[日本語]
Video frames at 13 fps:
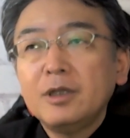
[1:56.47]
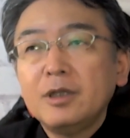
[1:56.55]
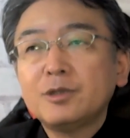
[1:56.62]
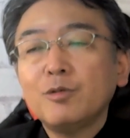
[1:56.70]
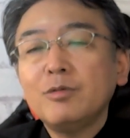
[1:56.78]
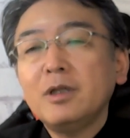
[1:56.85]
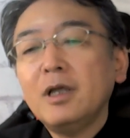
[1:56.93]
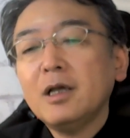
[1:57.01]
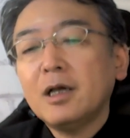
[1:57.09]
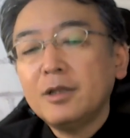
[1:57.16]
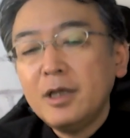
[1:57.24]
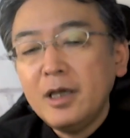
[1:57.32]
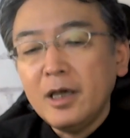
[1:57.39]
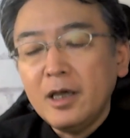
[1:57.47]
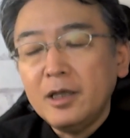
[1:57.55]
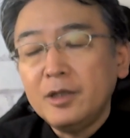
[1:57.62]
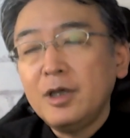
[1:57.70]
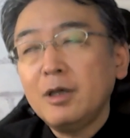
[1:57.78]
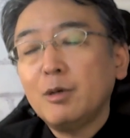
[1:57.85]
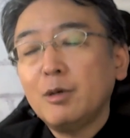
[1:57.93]
で、そんな中
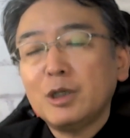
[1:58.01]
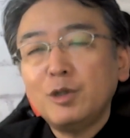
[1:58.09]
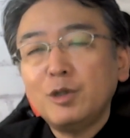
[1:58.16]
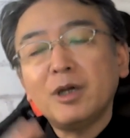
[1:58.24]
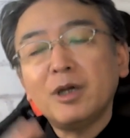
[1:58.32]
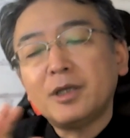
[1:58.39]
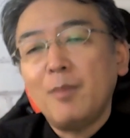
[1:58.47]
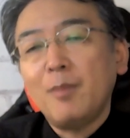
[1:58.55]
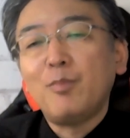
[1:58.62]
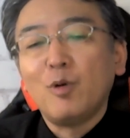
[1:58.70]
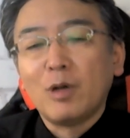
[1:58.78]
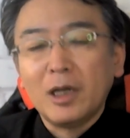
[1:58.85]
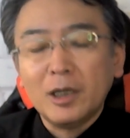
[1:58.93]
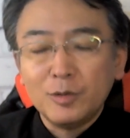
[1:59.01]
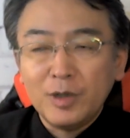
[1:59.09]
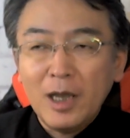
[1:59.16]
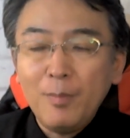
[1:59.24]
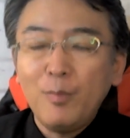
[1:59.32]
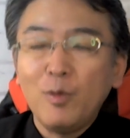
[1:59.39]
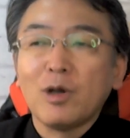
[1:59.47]
で、電話を例えば100本かける
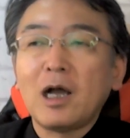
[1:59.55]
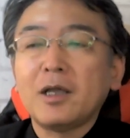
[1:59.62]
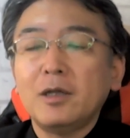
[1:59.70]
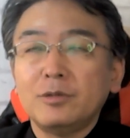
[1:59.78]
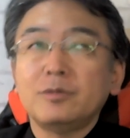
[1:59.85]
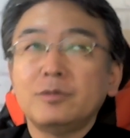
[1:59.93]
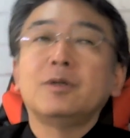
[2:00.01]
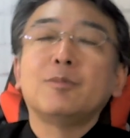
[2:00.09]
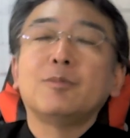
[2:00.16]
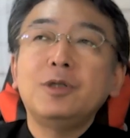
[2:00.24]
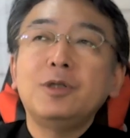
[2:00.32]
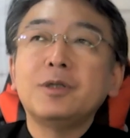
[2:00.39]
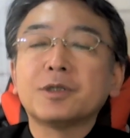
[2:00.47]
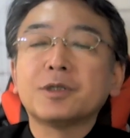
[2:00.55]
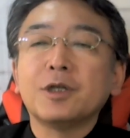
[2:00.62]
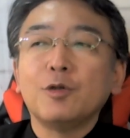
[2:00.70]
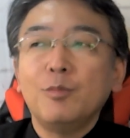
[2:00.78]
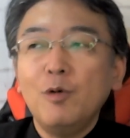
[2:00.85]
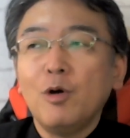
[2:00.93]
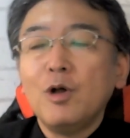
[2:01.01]
200本かけるでもいいんですけ
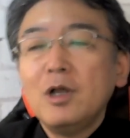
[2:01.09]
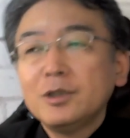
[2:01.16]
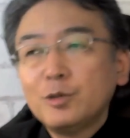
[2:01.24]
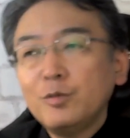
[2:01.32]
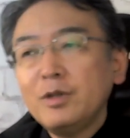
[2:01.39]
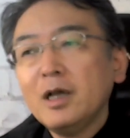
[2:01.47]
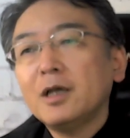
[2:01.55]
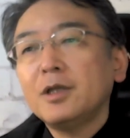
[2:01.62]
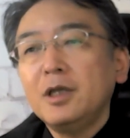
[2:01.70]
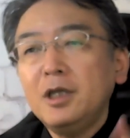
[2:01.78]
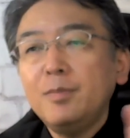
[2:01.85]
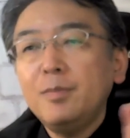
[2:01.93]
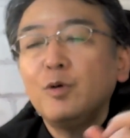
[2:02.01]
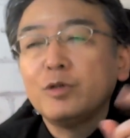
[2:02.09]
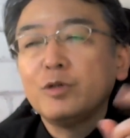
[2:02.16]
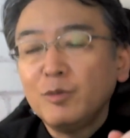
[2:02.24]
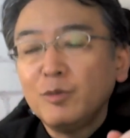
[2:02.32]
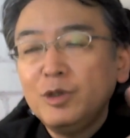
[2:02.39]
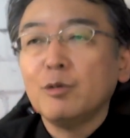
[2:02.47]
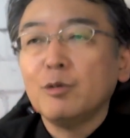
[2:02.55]
ども、その中で1本でも